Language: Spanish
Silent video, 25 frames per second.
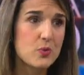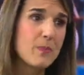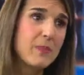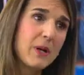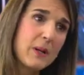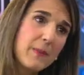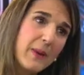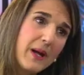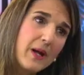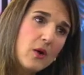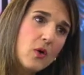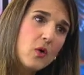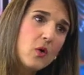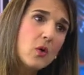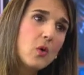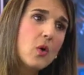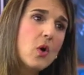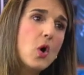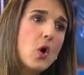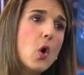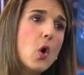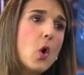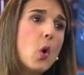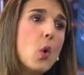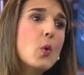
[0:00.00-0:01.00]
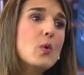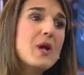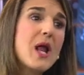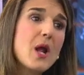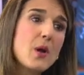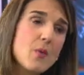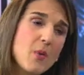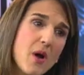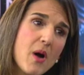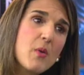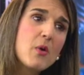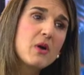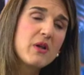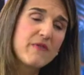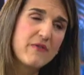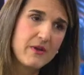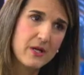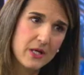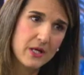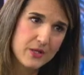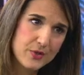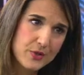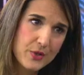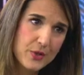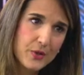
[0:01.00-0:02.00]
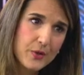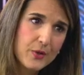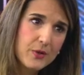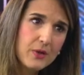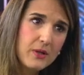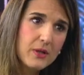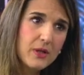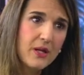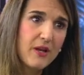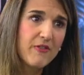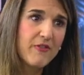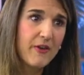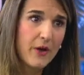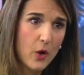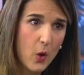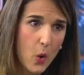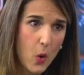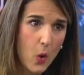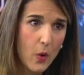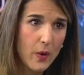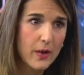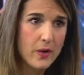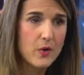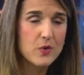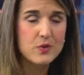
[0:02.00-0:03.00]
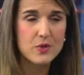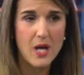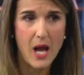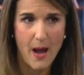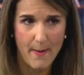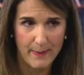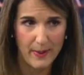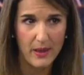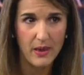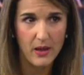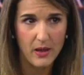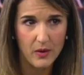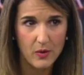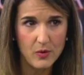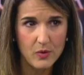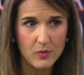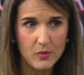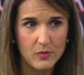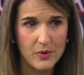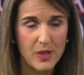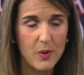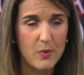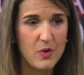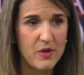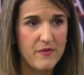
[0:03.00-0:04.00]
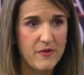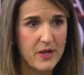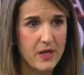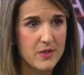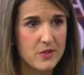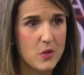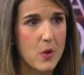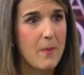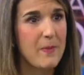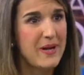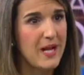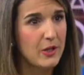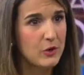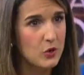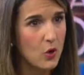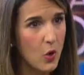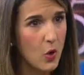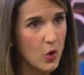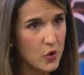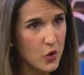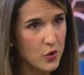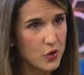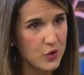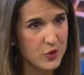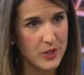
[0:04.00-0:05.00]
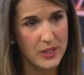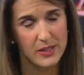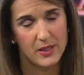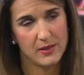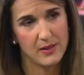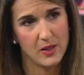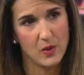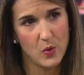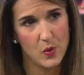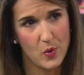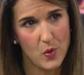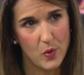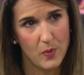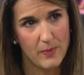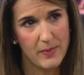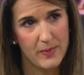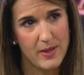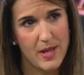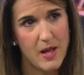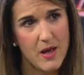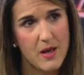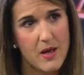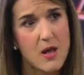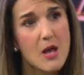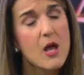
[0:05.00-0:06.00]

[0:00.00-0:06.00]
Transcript: Primero, una nueva bonificación que FECODE nos ha pedido, una bonificación para todos los docentes de Colombia.